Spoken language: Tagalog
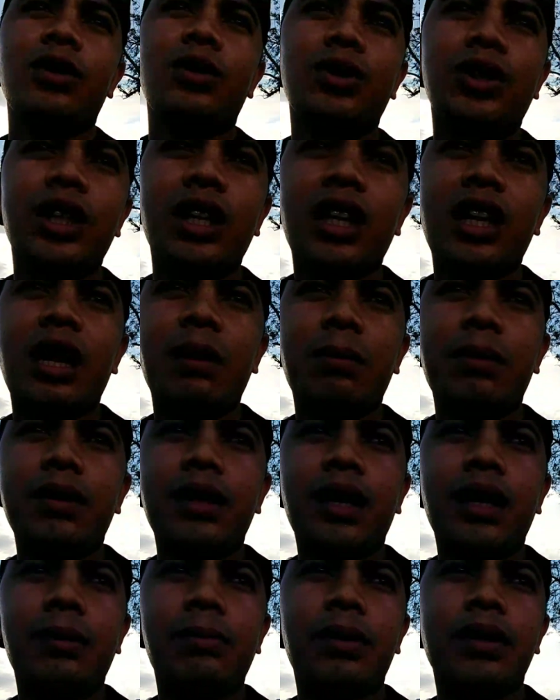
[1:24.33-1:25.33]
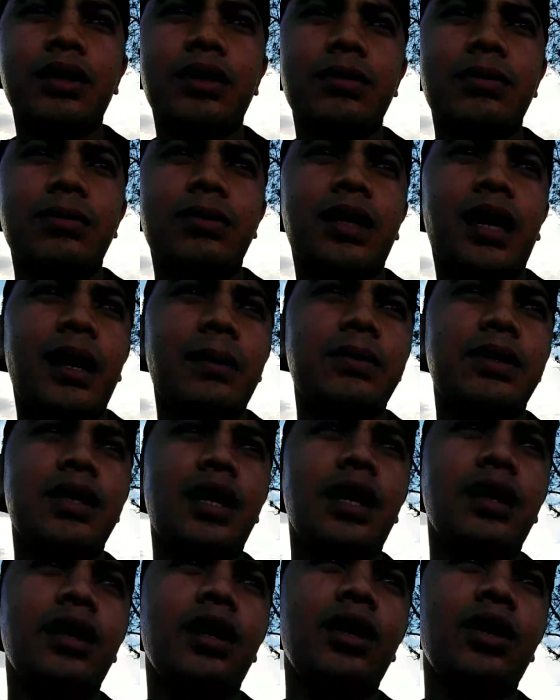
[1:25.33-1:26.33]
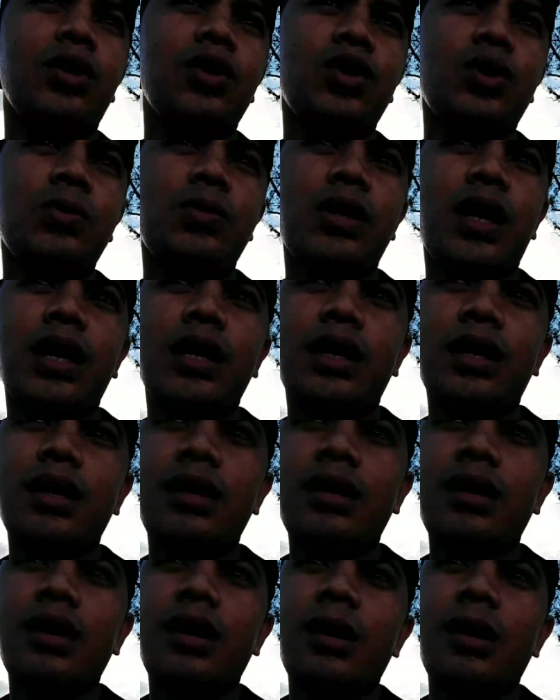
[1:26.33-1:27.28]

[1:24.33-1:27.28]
kung hindi ka po nakapag-subscribe sa ating YouTube channel